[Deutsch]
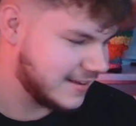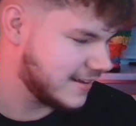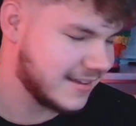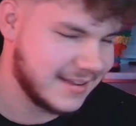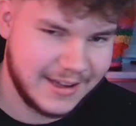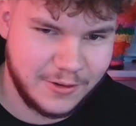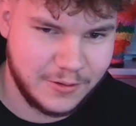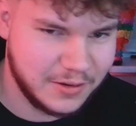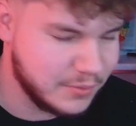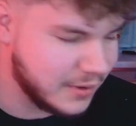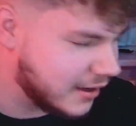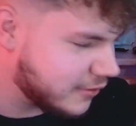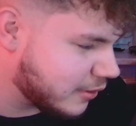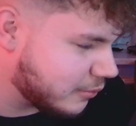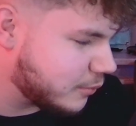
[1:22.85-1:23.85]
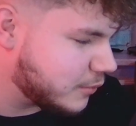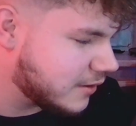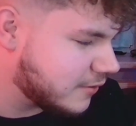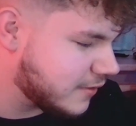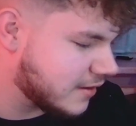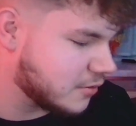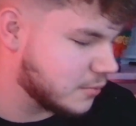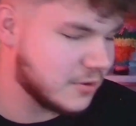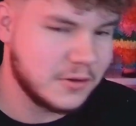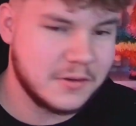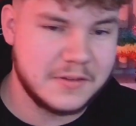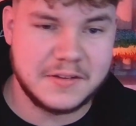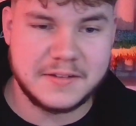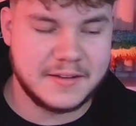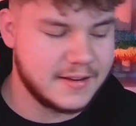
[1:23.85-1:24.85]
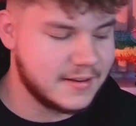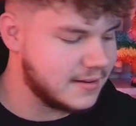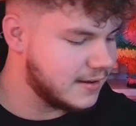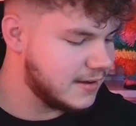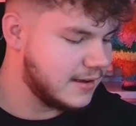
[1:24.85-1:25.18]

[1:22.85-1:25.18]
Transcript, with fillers: keine Ahnung, nimmt man einfach mal mit, wenn es umsonst ist, ne?